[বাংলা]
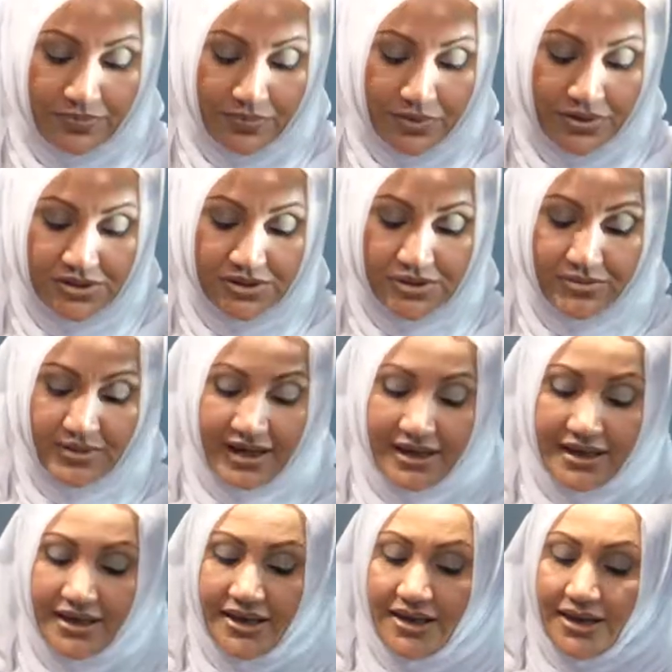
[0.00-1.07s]
পরিশ্রম
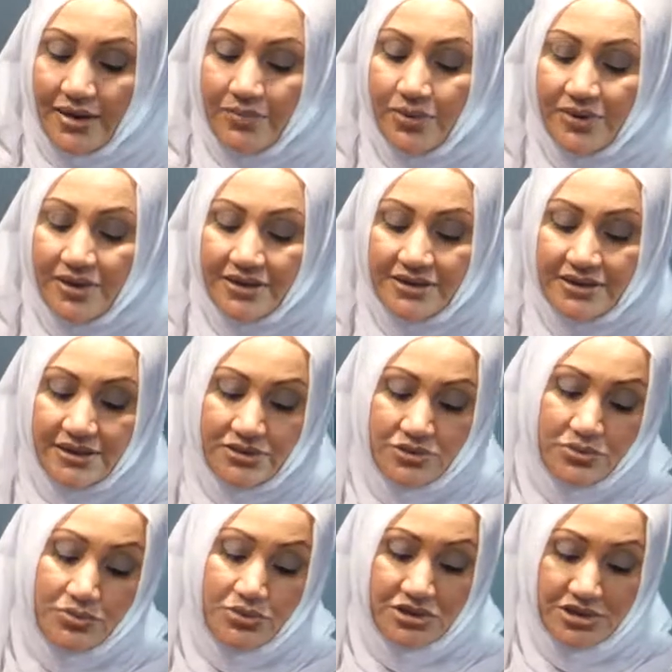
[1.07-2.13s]
লাগে এবং এটা একটু
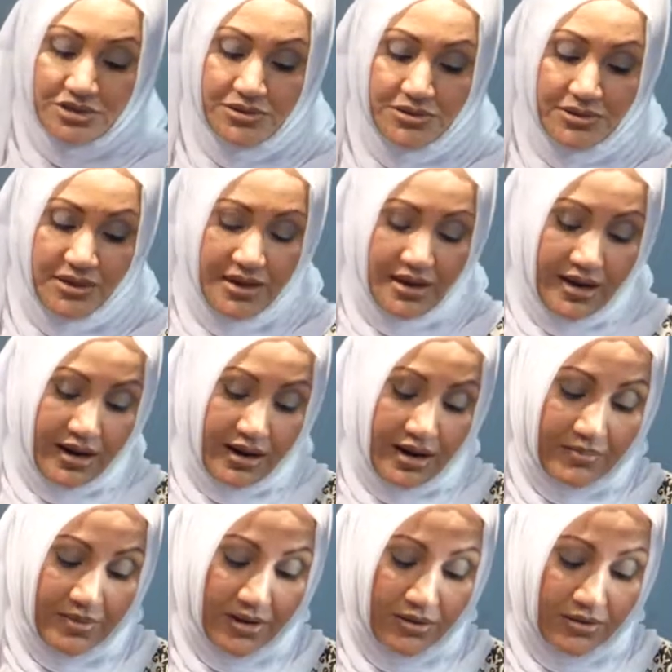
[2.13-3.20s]
প্রসিদ্ধ আর
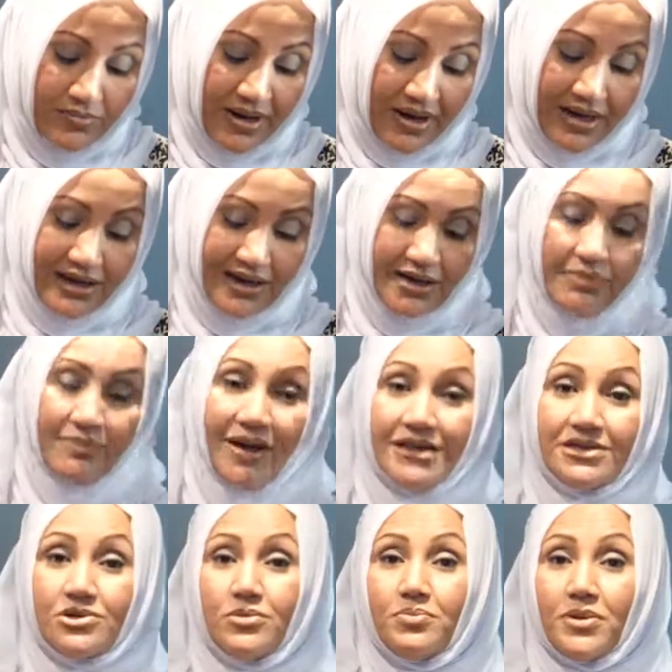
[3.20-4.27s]
আমরা খুব বাঙালিরা
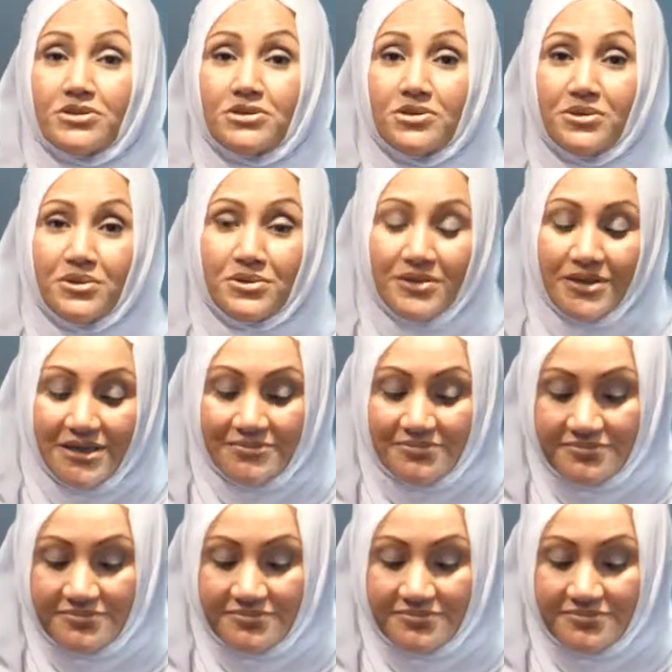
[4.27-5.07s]
পায়েস খুব পছন্দ করি